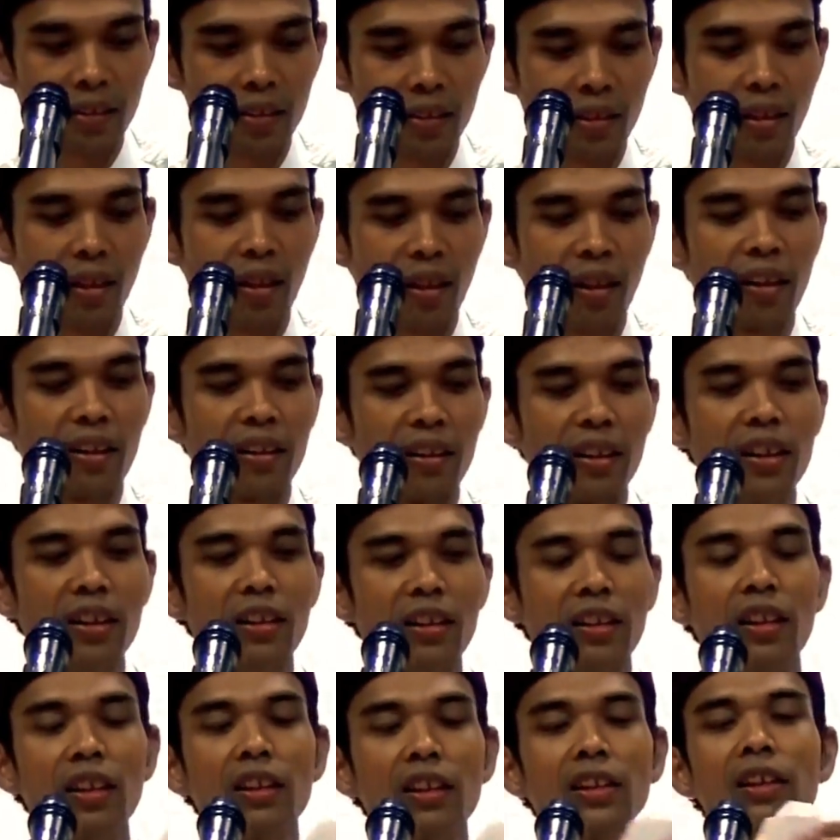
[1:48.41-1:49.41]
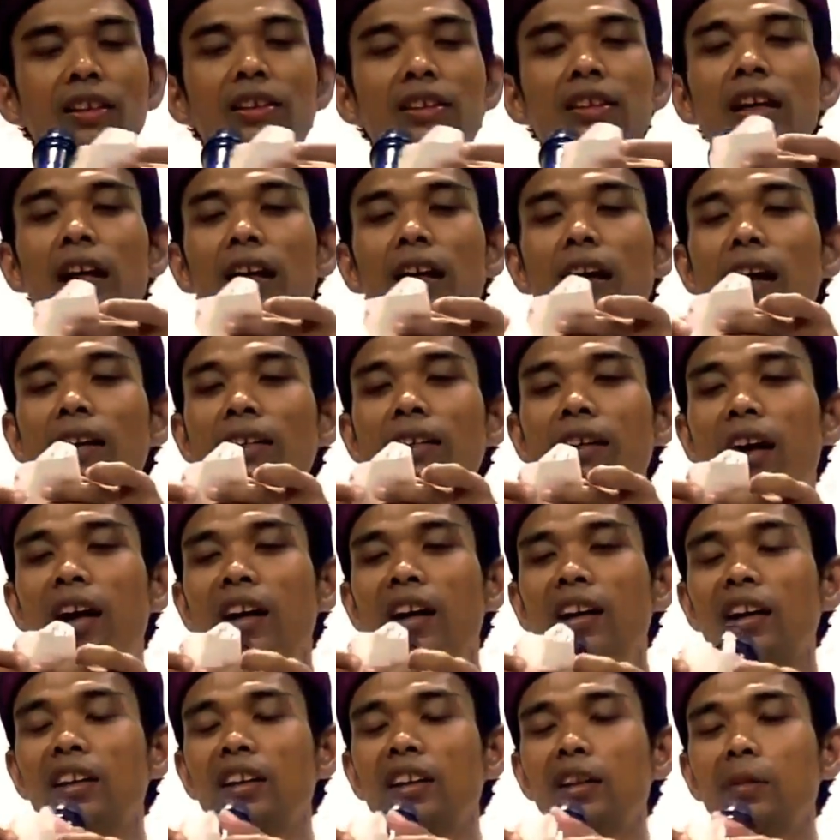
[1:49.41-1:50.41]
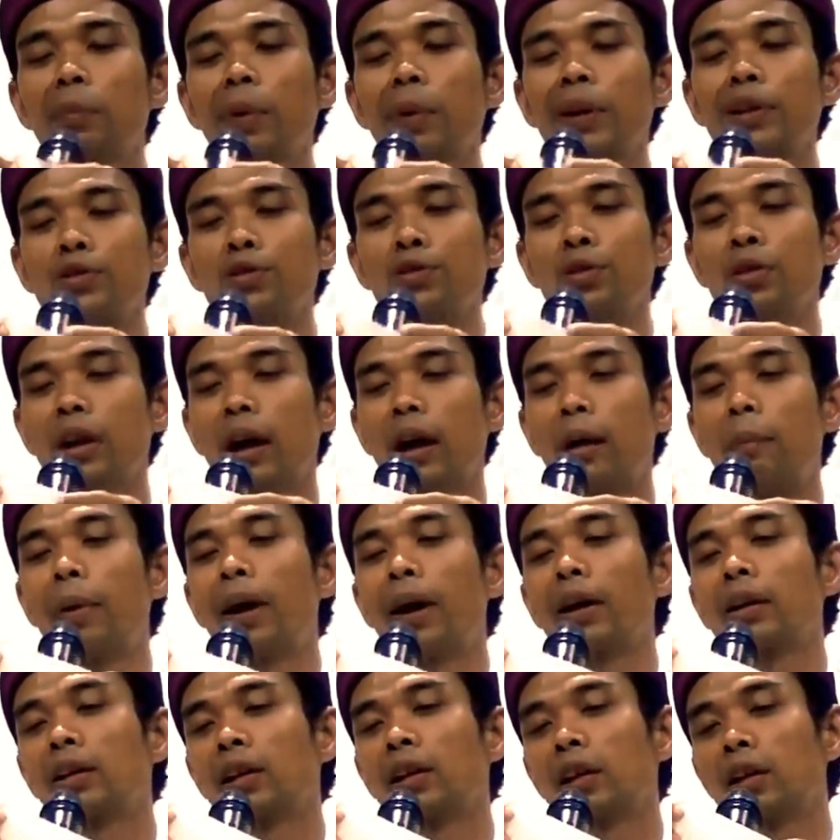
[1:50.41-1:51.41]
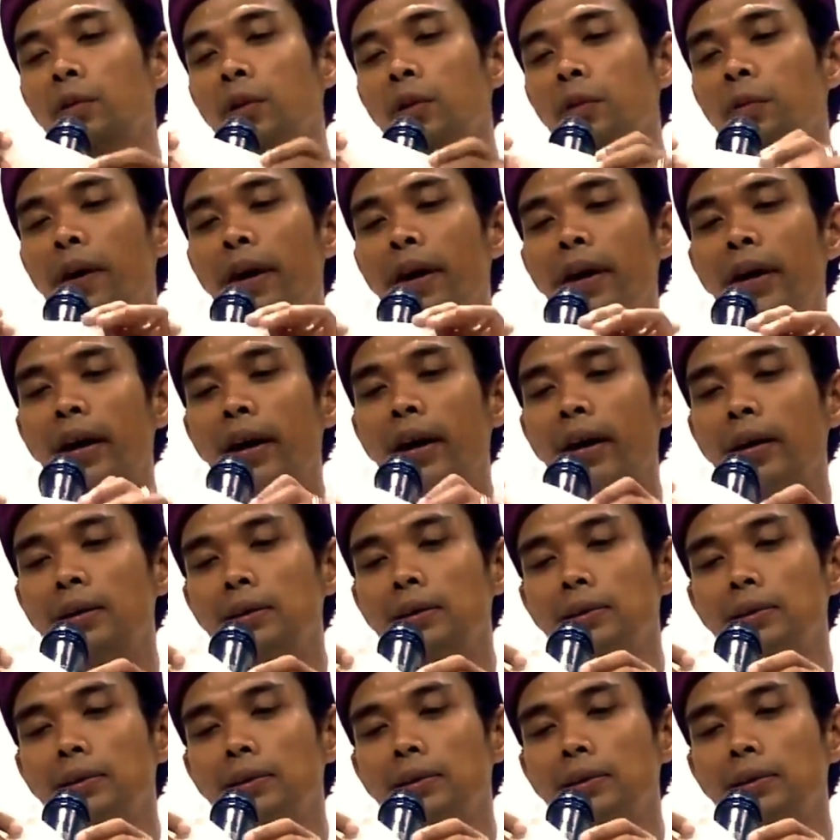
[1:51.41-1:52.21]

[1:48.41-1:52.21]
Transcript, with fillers: nah, ini kita sekarang jangankan tempat surga parkir pun payah